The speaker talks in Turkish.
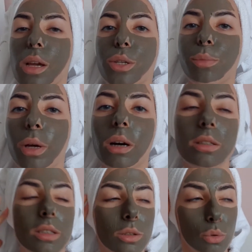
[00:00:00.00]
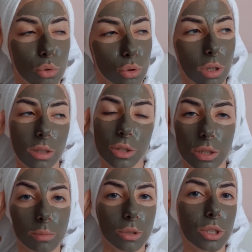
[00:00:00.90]
Şimdi hazır duştan
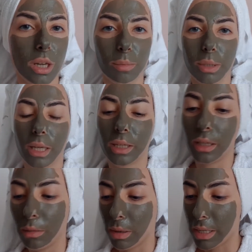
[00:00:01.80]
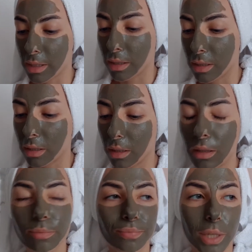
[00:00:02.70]
çıkmışken bir de kil maskesi
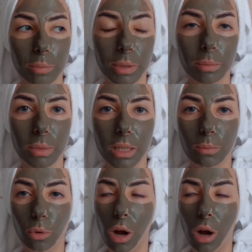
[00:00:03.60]
yapayım dedim. Bu